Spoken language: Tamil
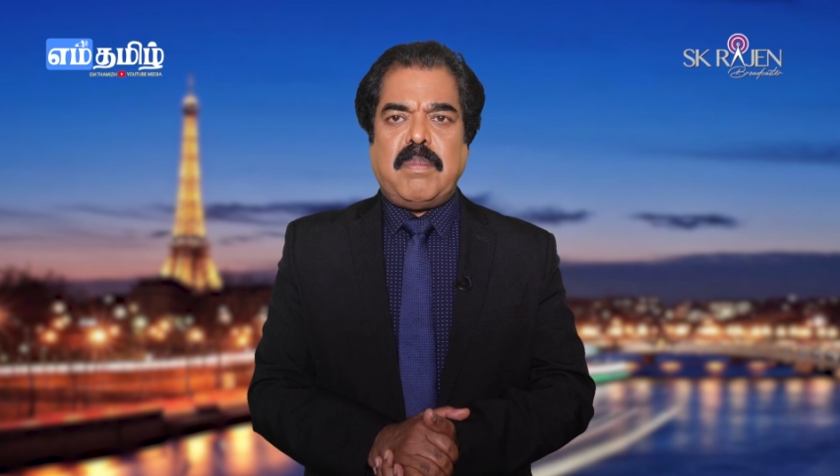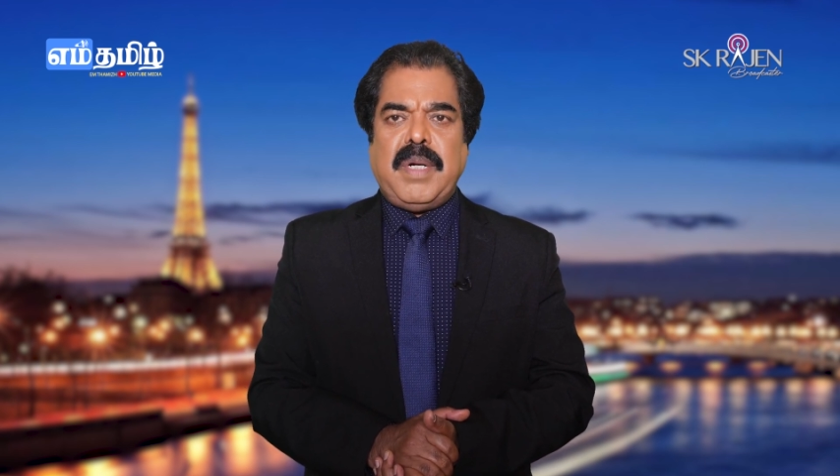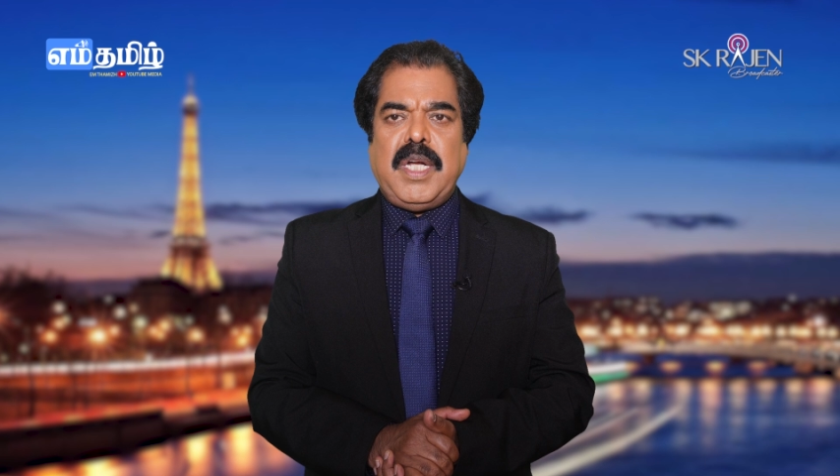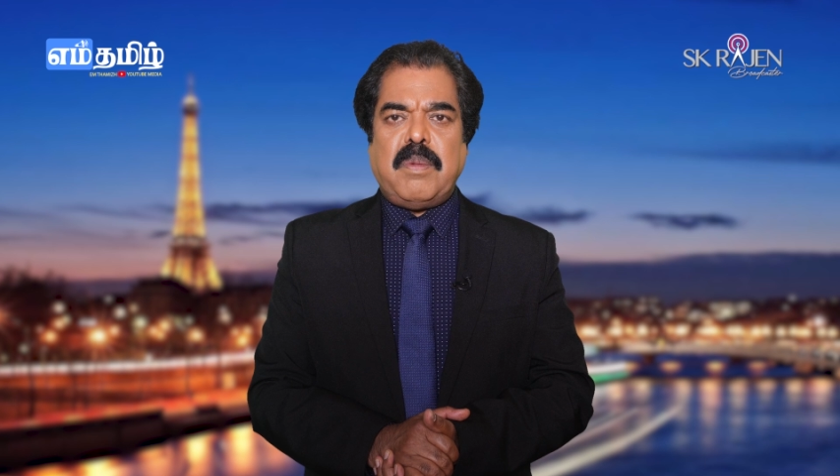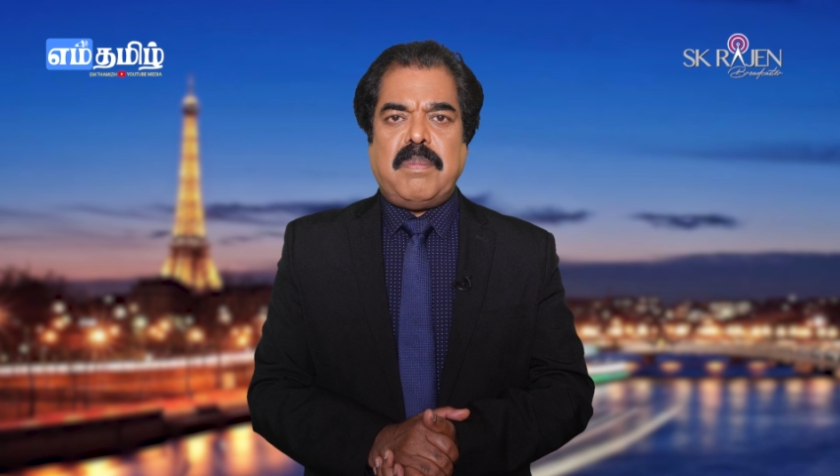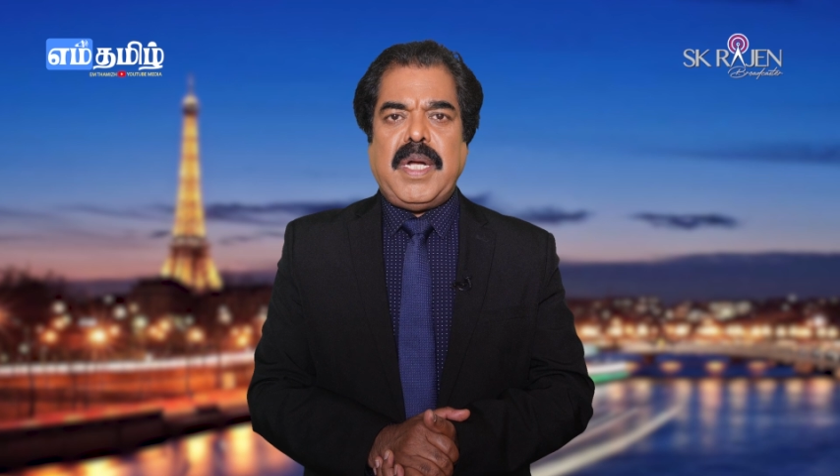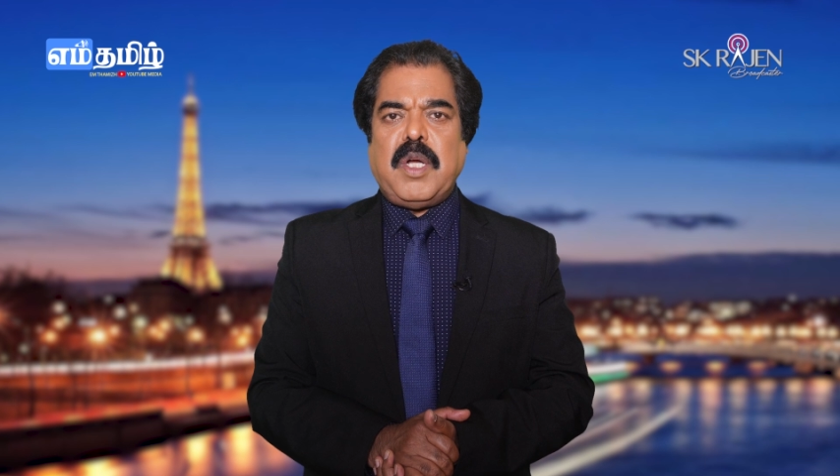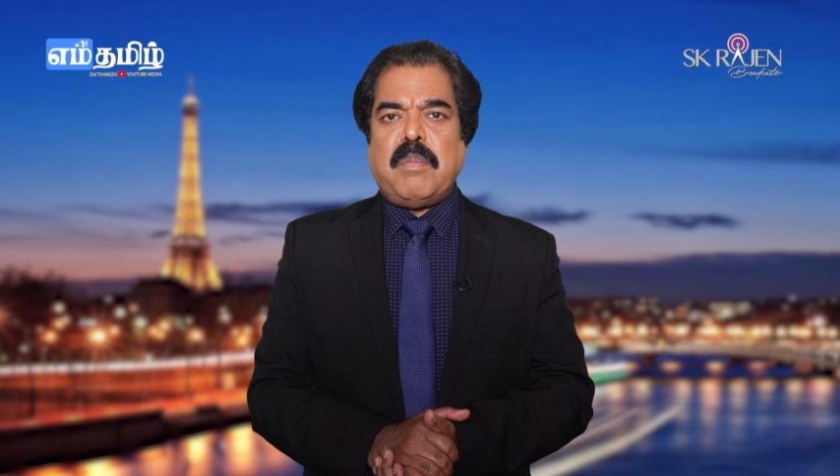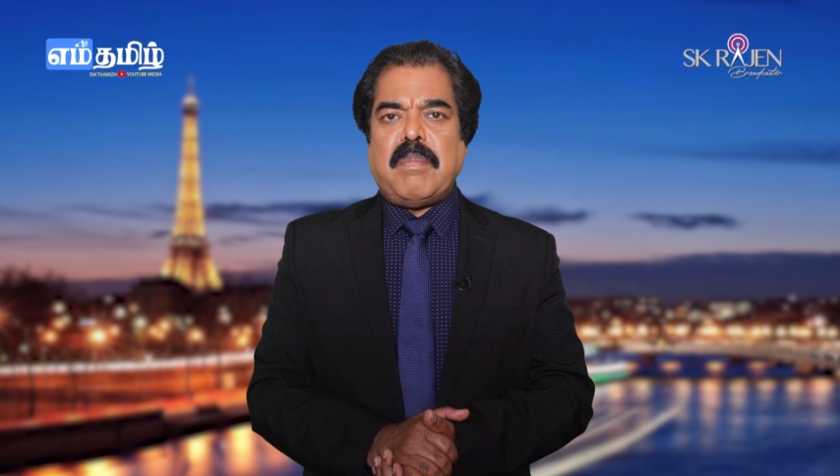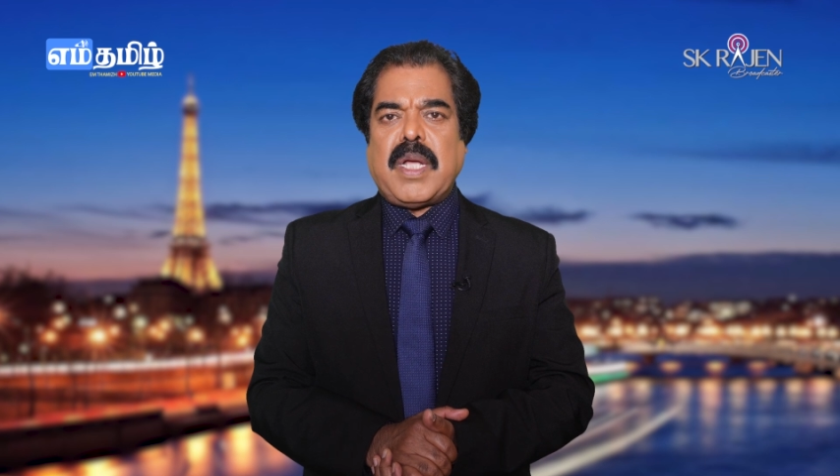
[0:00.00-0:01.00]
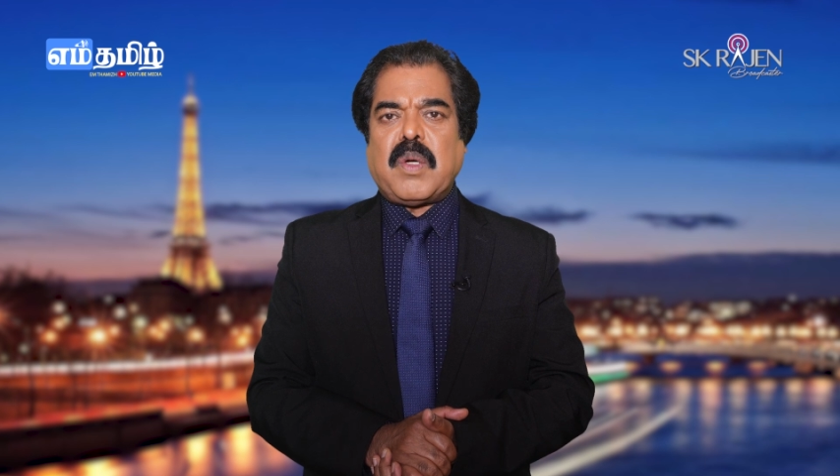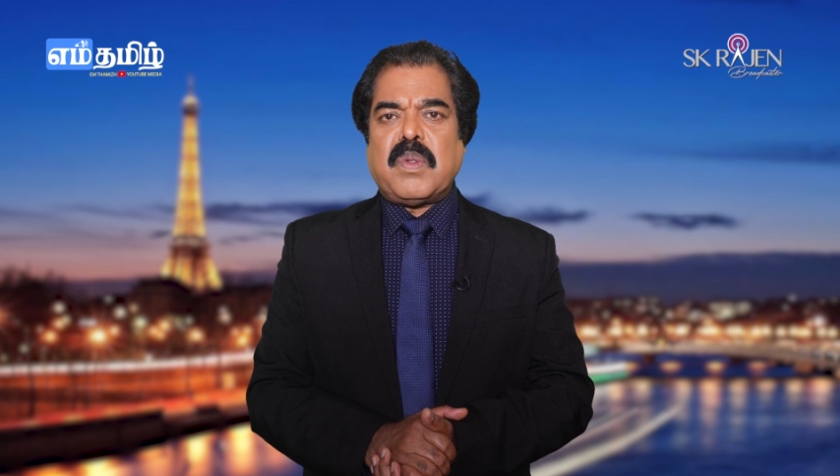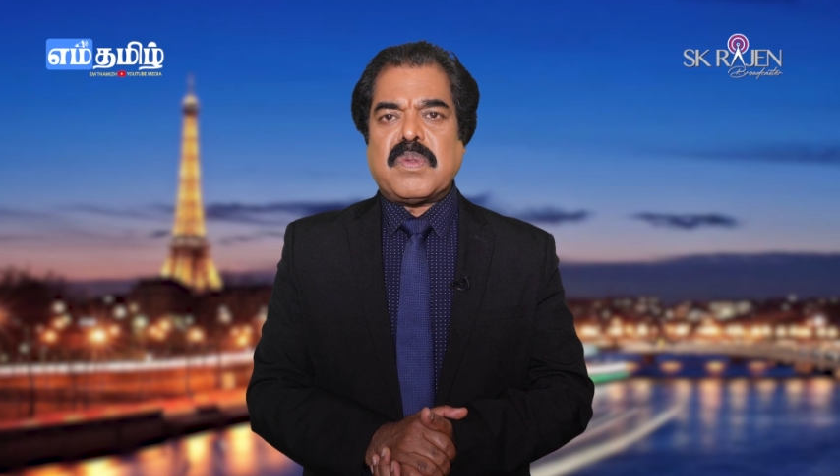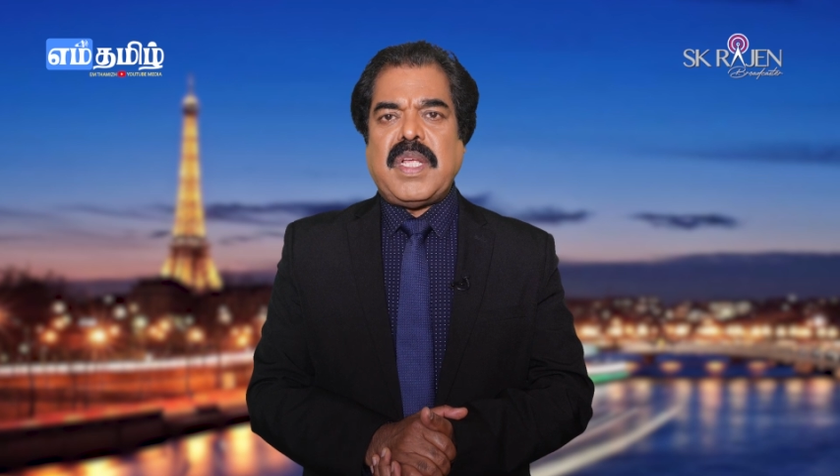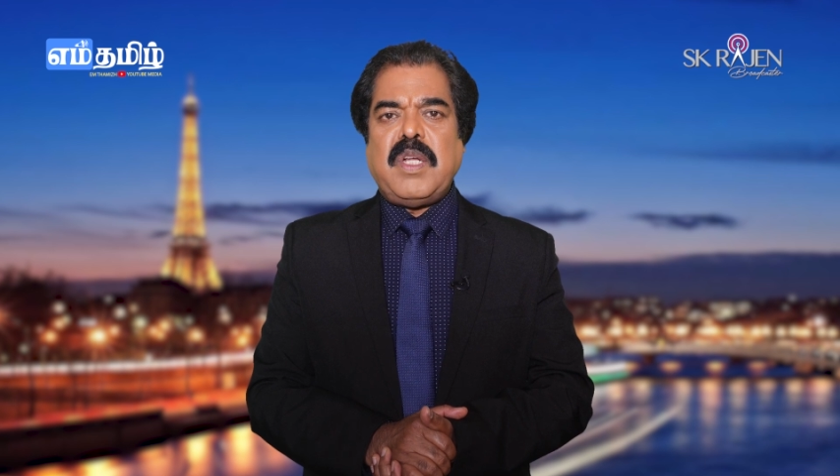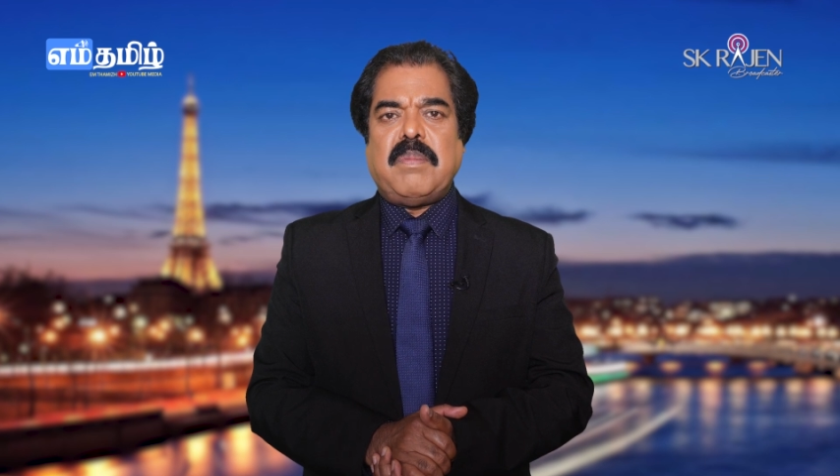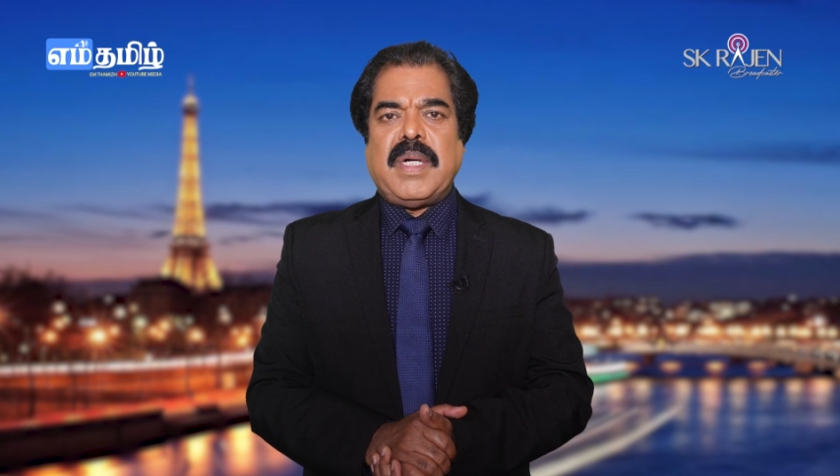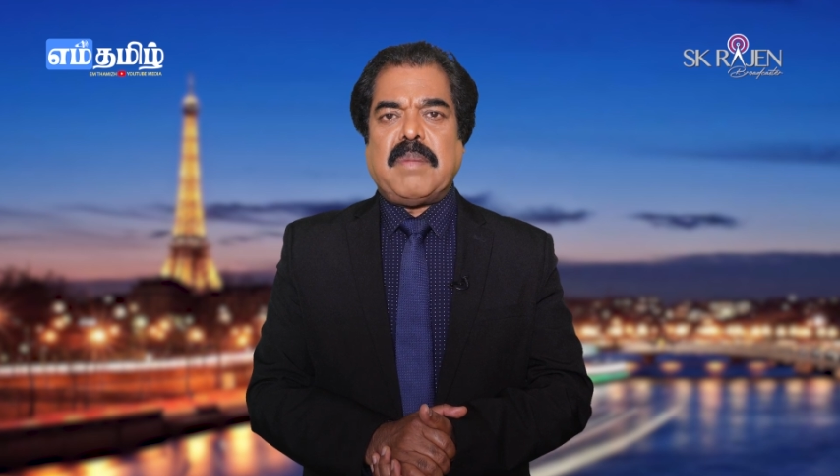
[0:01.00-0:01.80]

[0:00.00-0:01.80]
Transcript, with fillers: மீண்டும் மீண்டும் மெக்ரோ செல்லும்